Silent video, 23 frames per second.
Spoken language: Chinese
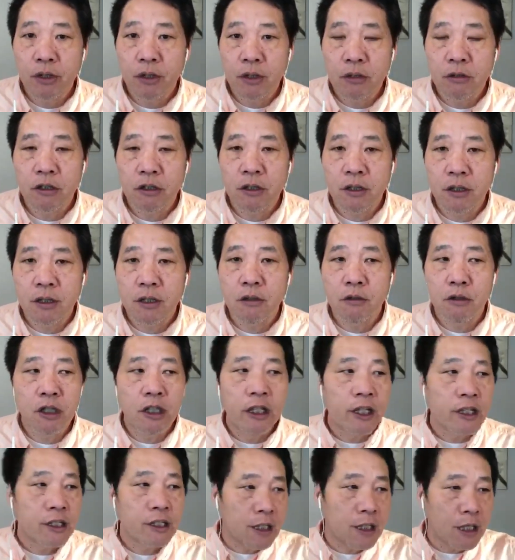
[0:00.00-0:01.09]
就是就是
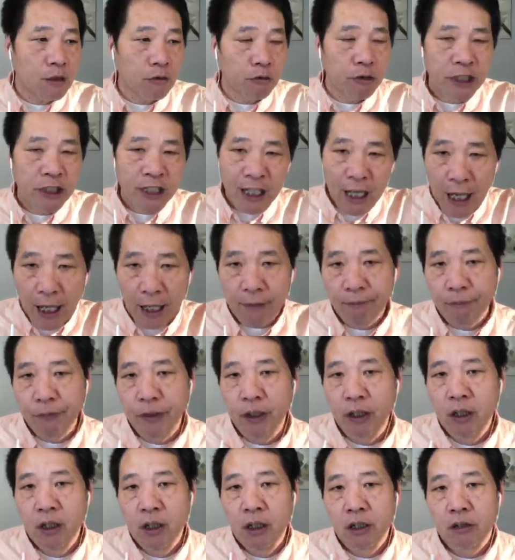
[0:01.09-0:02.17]
连这种银行
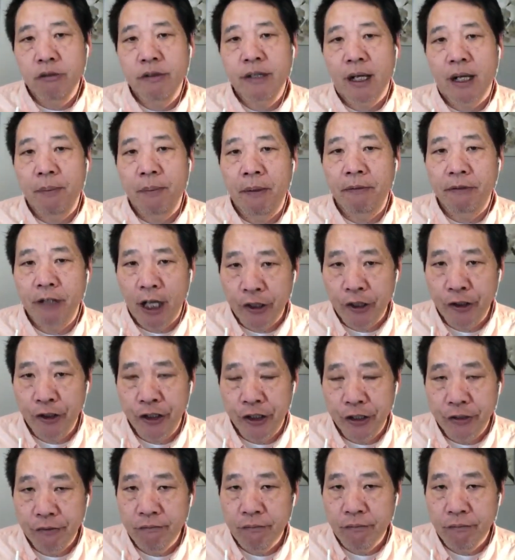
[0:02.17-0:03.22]
都涨了百分之二十几，